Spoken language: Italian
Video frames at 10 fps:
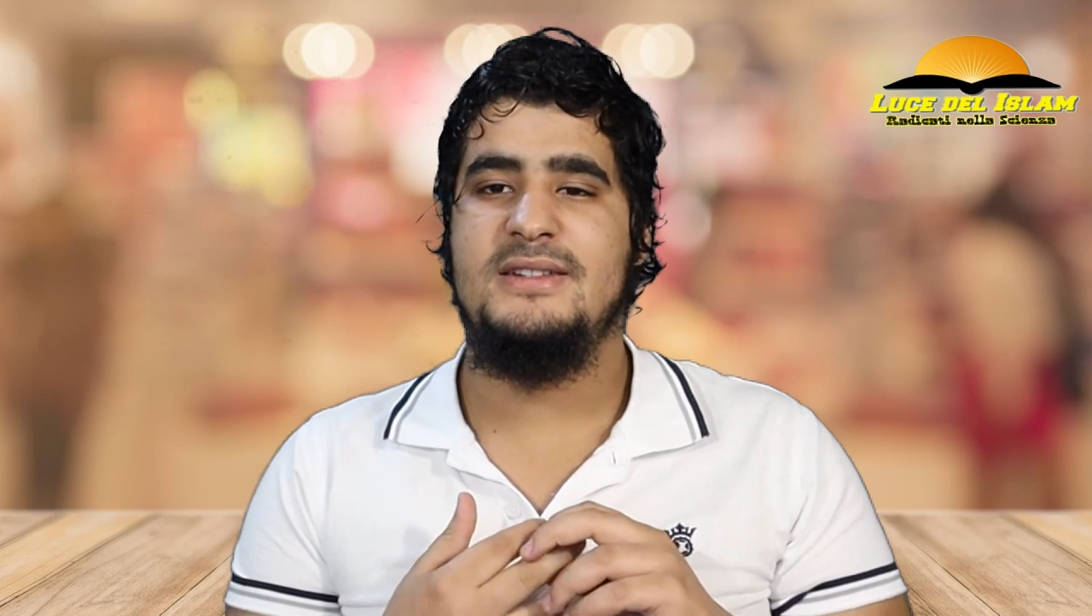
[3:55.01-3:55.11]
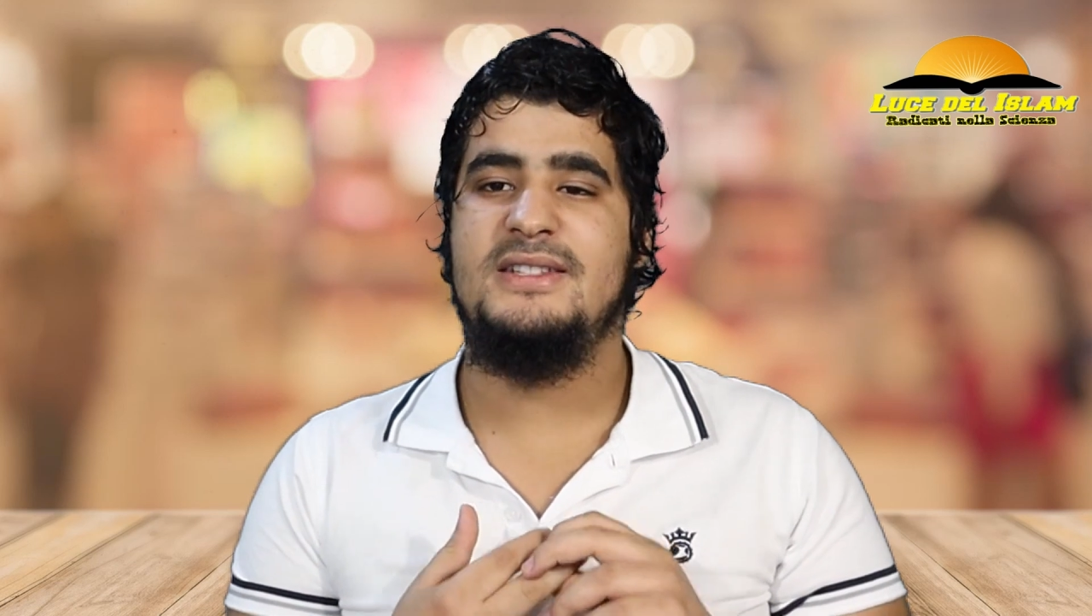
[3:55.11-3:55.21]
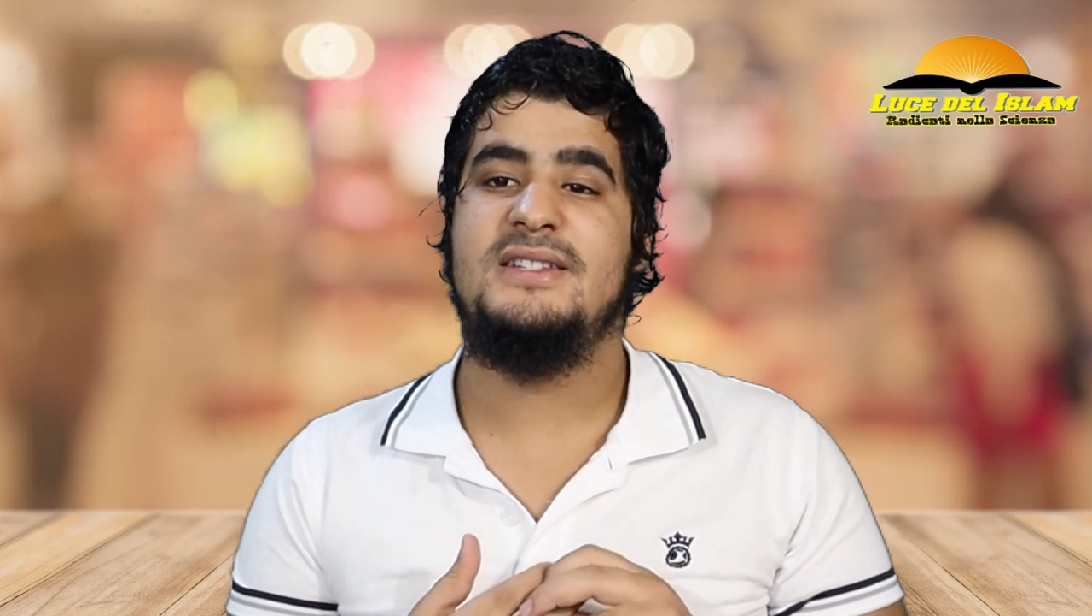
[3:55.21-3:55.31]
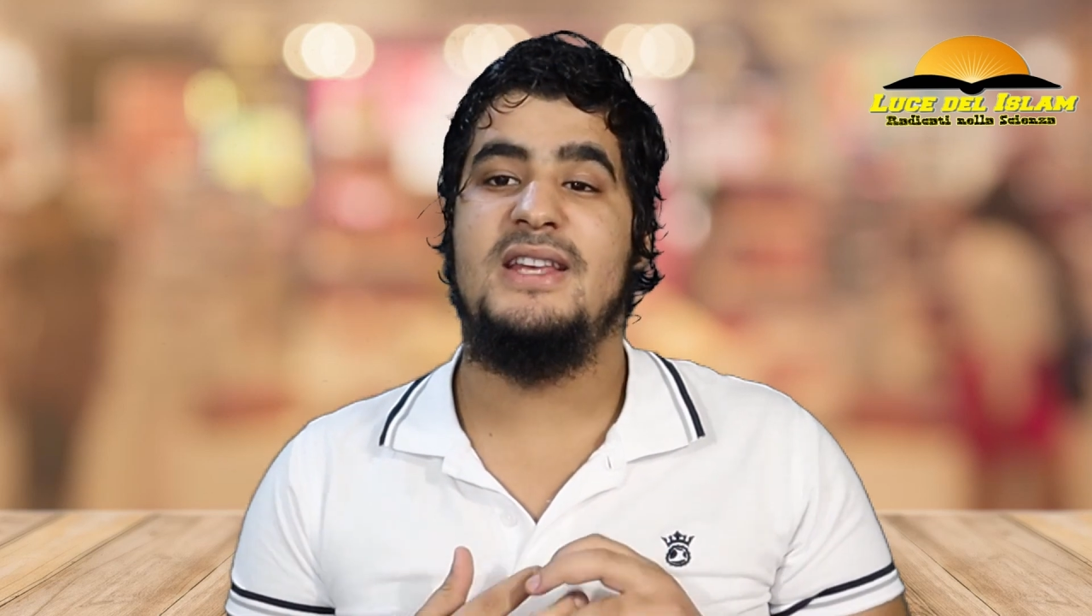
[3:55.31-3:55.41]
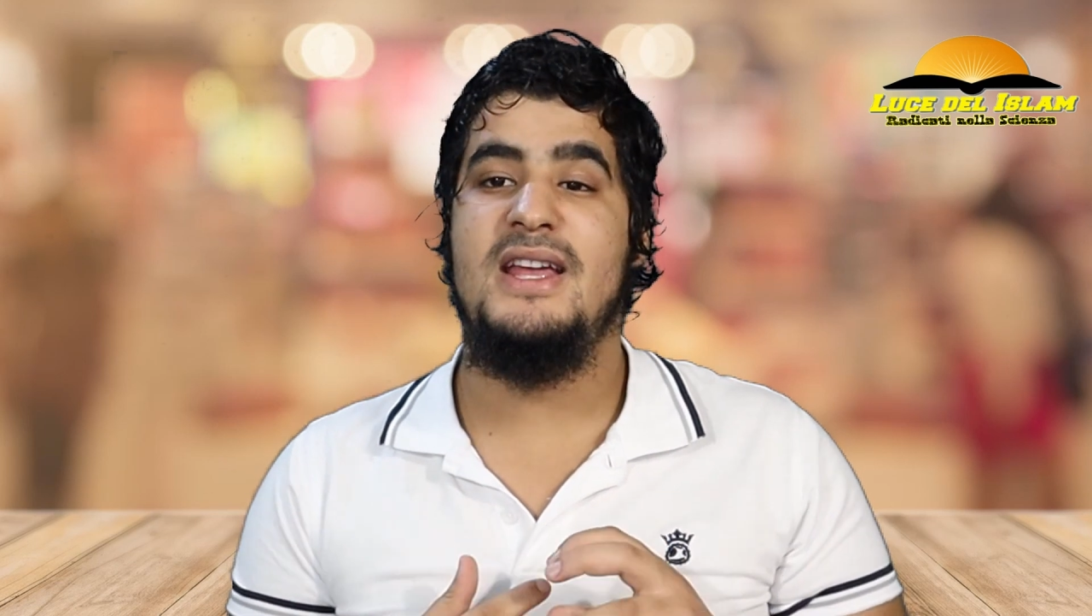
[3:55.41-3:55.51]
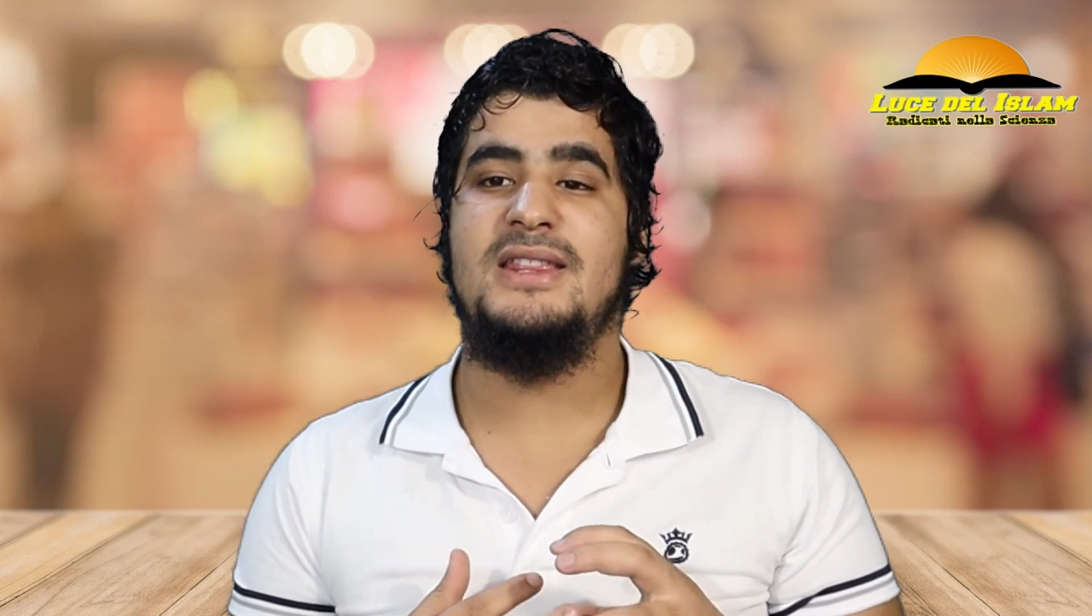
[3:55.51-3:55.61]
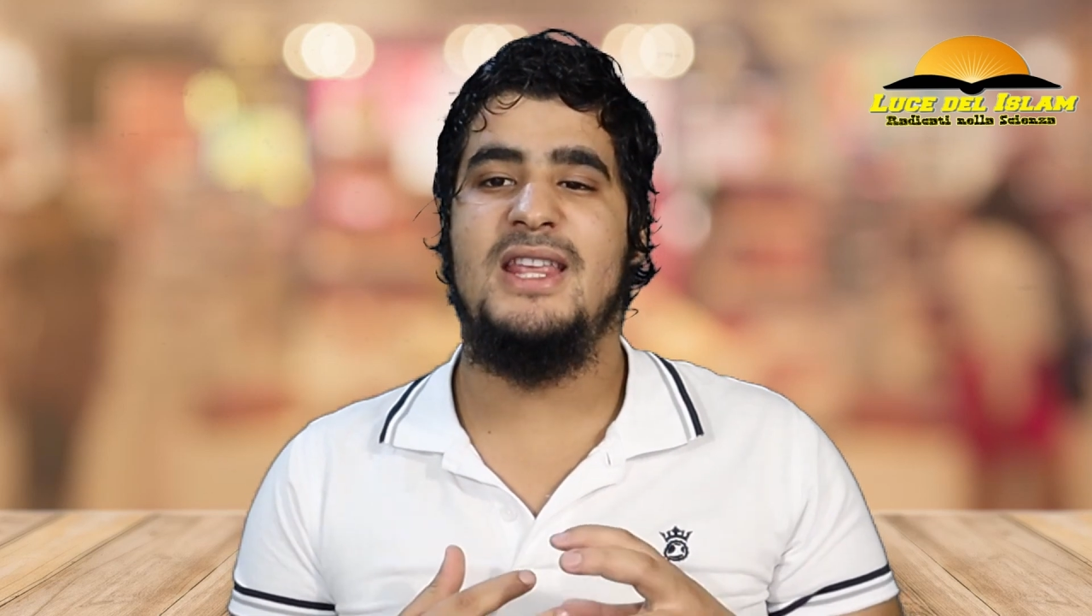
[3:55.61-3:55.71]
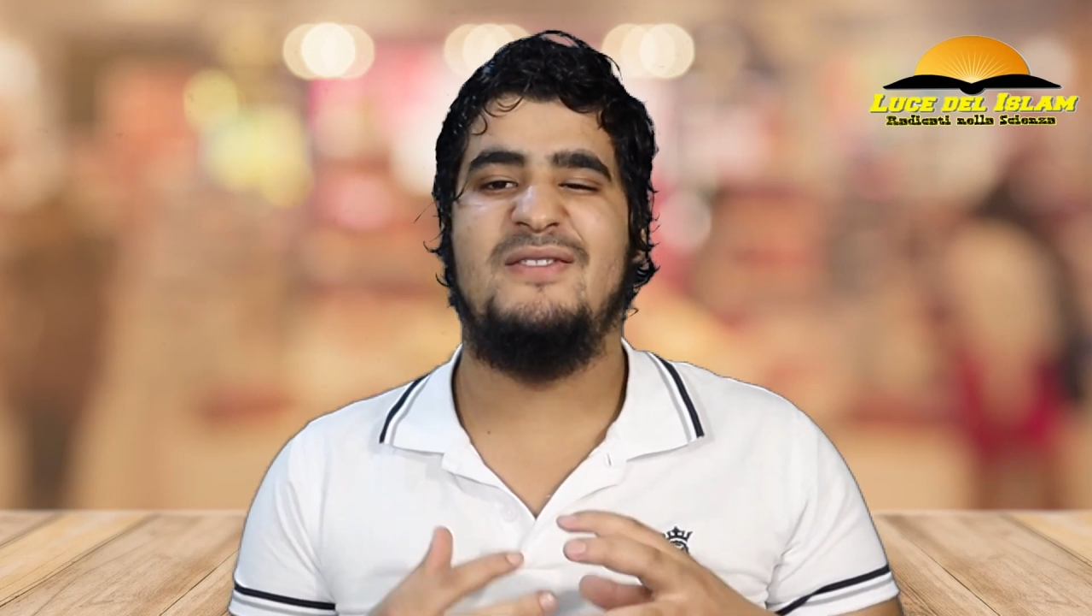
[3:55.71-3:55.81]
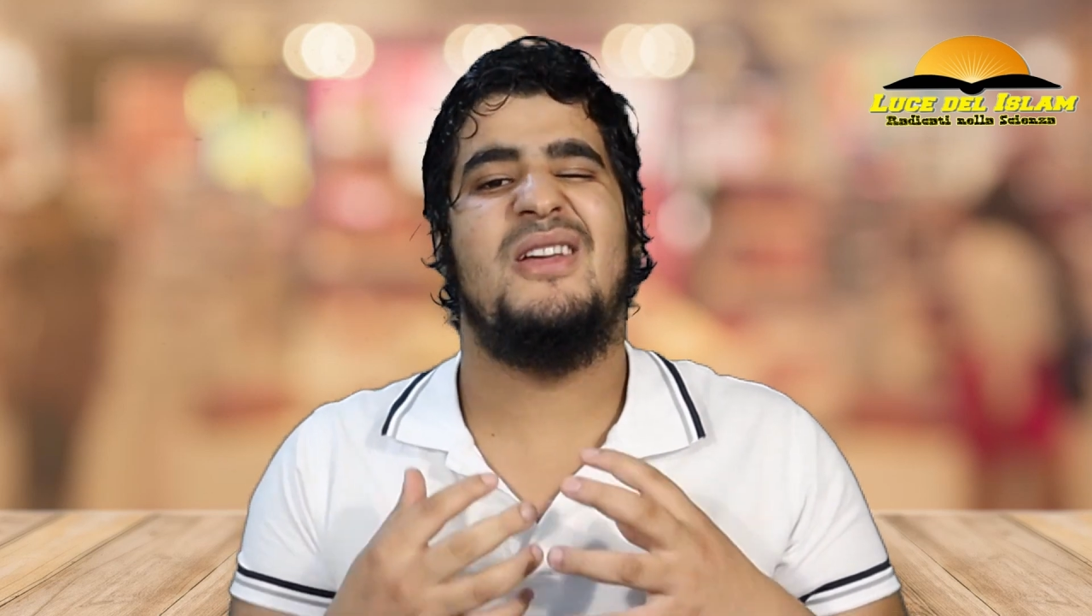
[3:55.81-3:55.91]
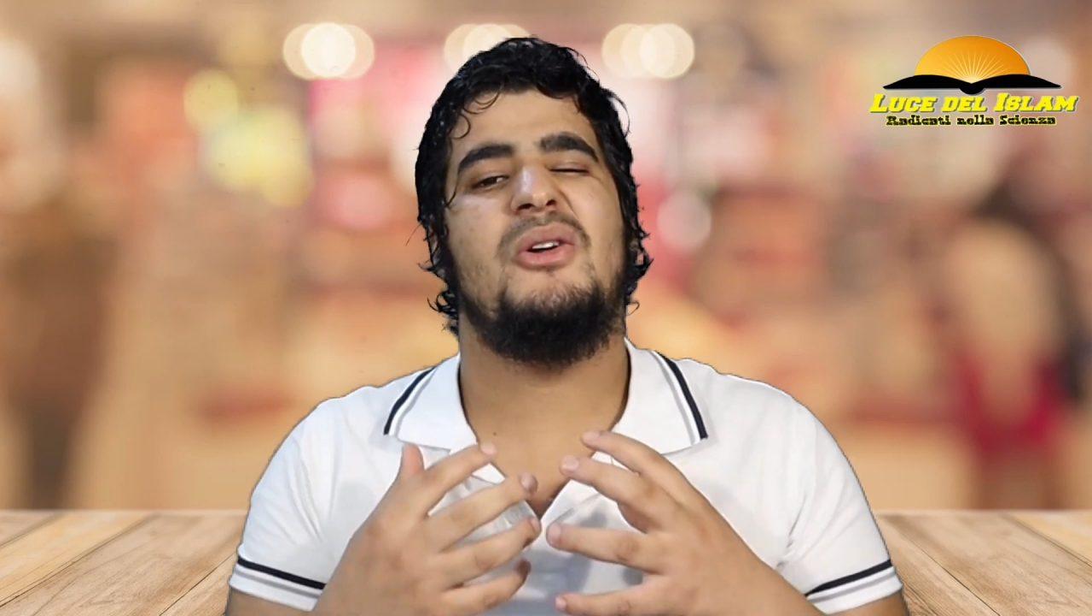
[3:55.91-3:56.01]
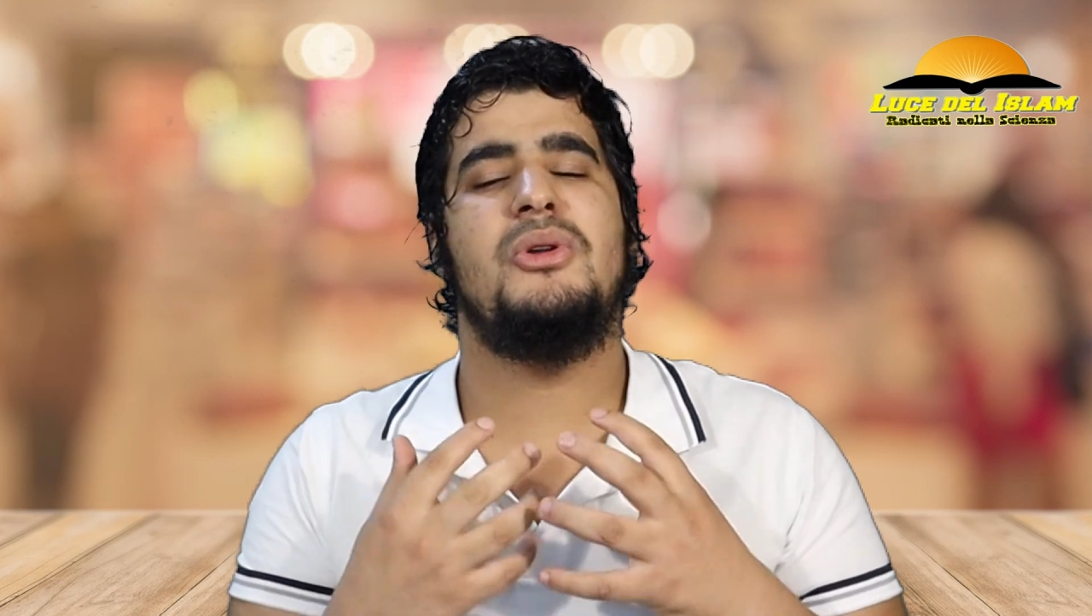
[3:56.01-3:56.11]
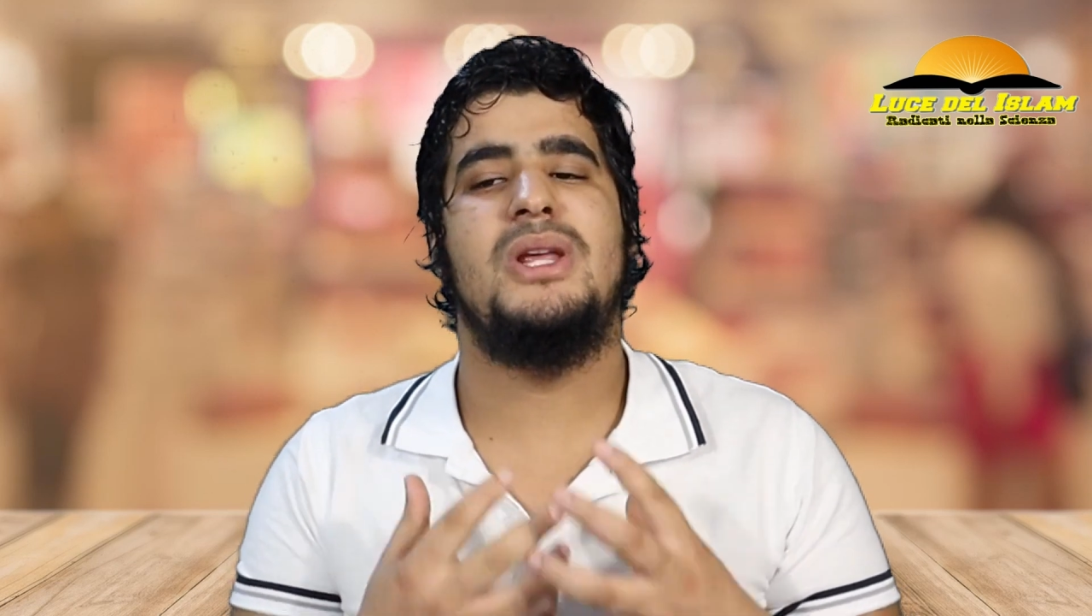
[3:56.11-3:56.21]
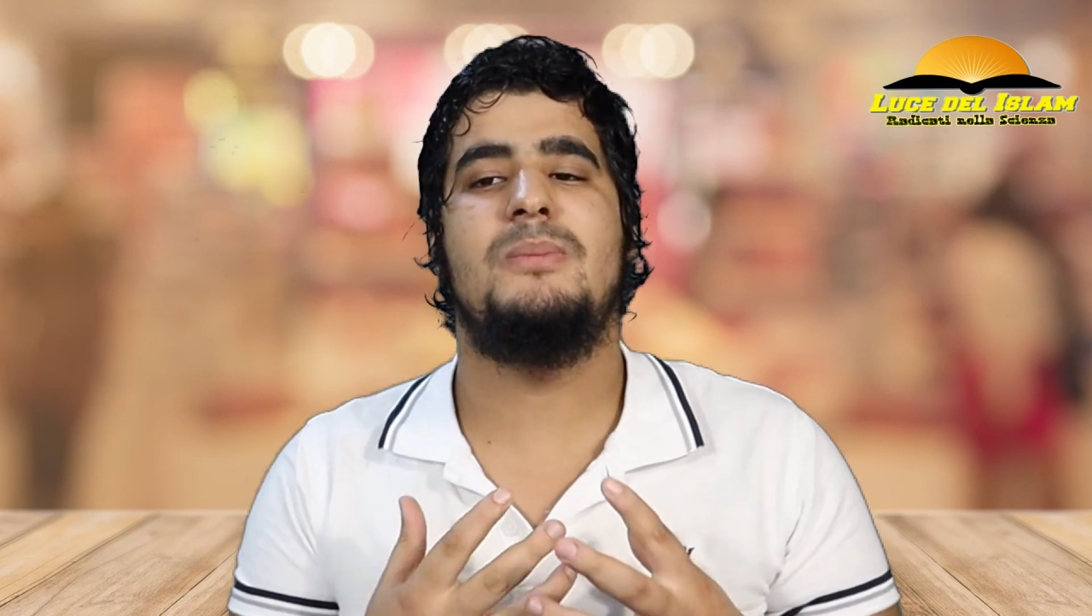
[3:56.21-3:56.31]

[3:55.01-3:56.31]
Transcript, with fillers: si sente vengono